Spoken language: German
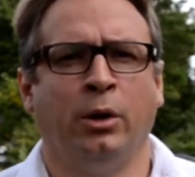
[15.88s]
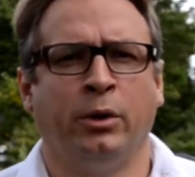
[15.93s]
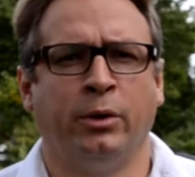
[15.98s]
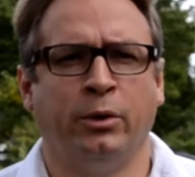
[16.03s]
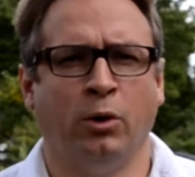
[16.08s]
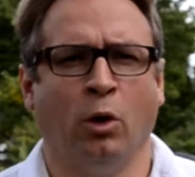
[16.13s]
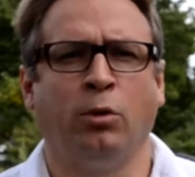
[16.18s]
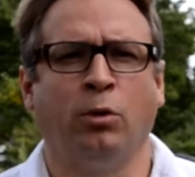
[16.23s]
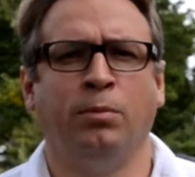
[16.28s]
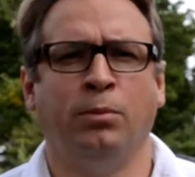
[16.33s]

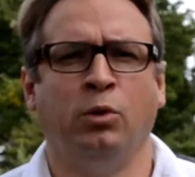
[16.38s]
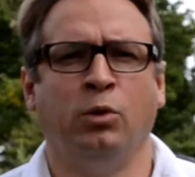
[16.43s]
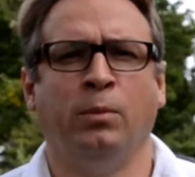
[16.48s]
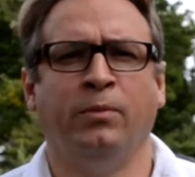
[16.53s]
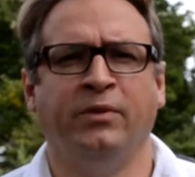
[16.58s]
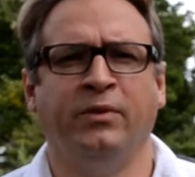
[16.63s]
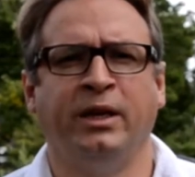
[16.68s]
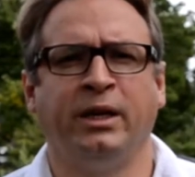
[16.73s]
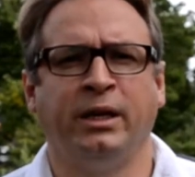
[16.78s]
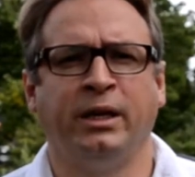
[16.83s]

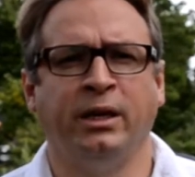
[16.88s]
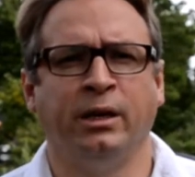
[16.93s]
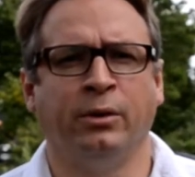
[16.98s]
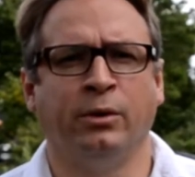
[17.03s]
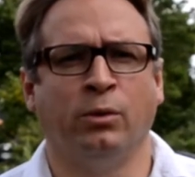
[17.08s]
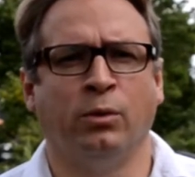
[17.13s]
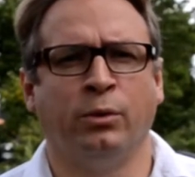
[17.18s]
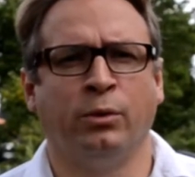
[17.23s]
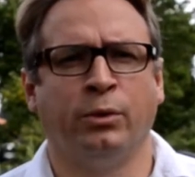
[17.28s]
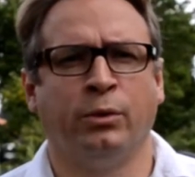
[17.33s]
Glockenblumenweg hier in
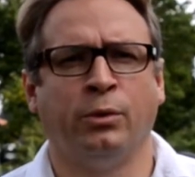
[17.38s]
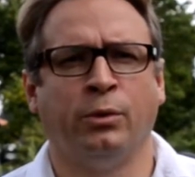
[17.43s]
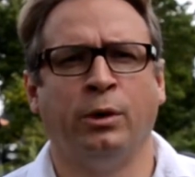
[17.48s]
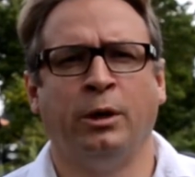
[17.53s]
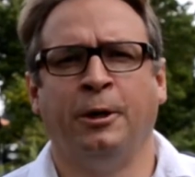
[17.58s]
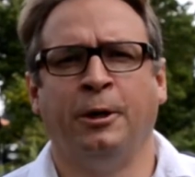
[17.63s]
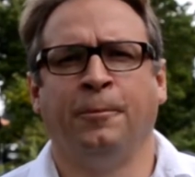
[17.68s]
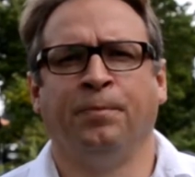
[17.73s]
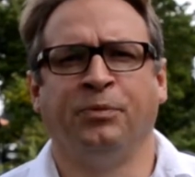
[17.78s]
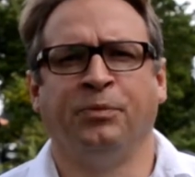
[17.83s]
Rudow,
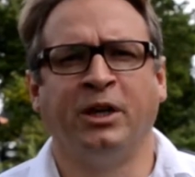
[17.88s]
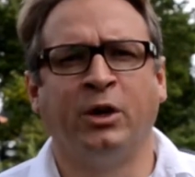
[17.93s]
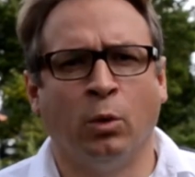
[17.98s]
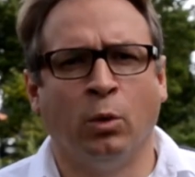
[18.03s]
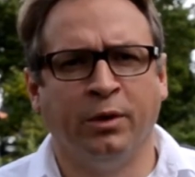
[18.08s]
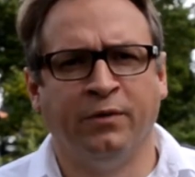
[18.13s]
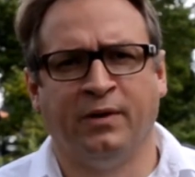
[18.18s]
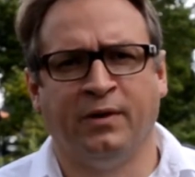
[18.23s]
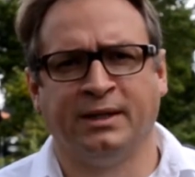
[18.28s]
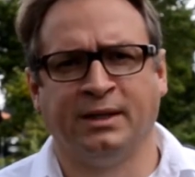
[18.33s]
die
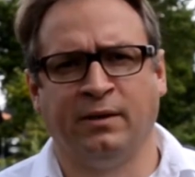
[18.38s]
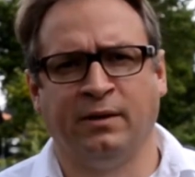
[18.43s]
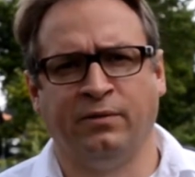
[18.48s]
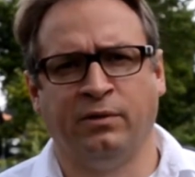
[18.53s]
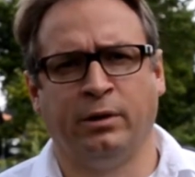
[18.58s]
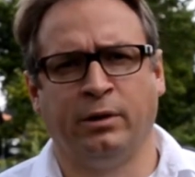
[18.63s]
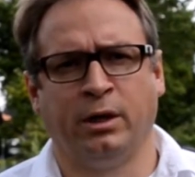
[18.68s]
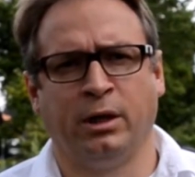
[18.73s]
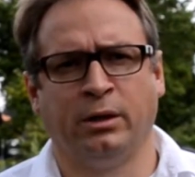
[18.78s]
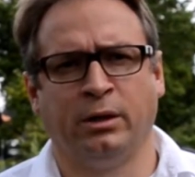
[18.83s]
Grundwasser
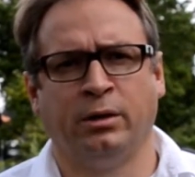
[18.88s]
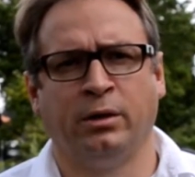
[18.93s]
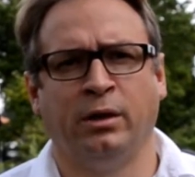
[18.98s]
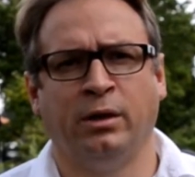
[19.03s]
fördert.